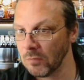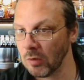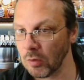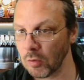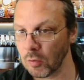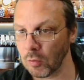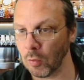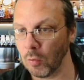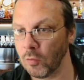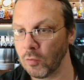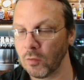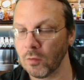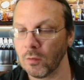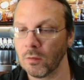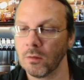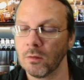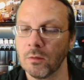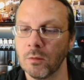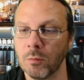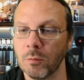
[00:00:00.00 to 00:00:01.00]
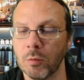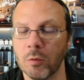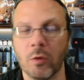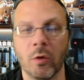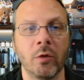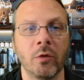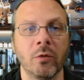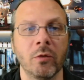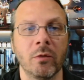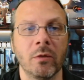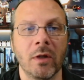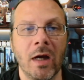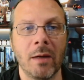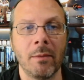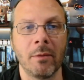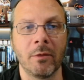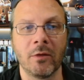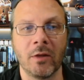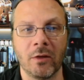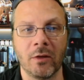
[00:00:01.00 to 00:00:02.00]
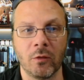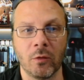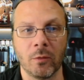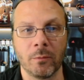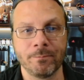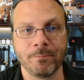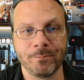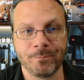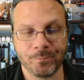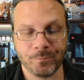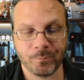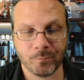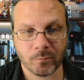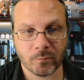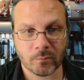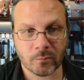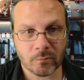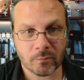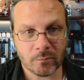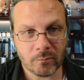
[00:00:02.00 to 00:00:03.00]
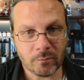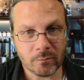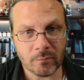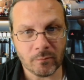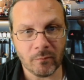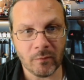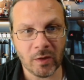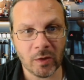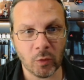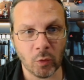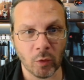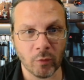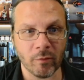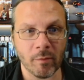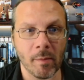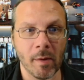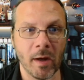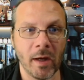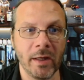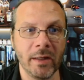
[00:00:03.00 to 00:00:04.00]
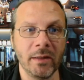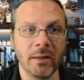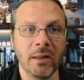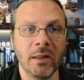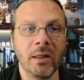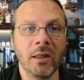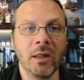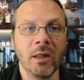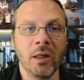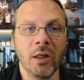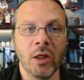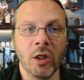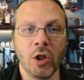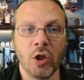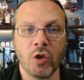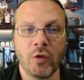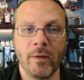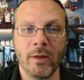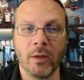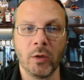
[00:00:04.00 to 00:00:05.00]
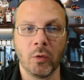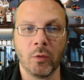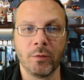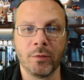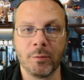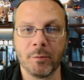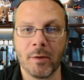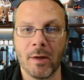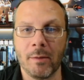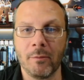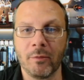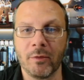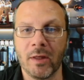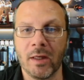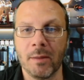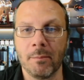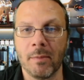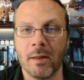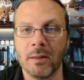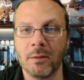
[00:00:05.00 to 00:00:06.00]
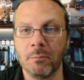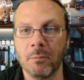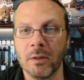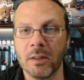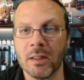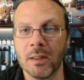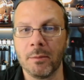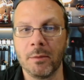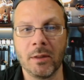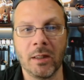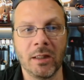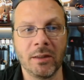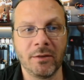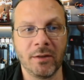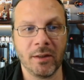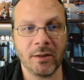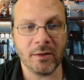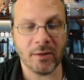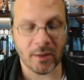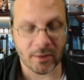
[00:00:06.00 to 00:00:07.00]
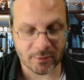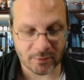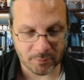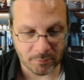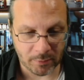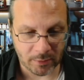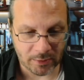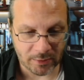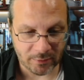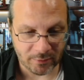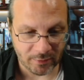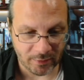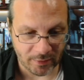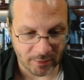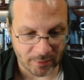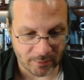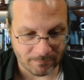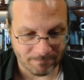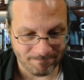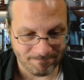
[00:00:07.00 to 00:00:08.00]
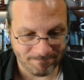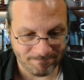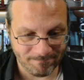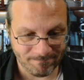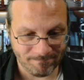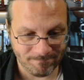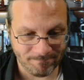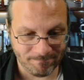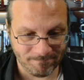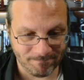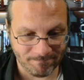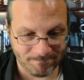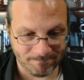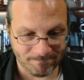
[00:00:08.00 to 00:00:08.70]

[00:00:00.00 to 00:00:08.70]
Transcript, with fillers: Größe und Bedeutung. Aber sei es drum. Gucken wir mal rein. Schweden ruft im Kampf gegen Bandenkriminalität nach dem Militär. Hm.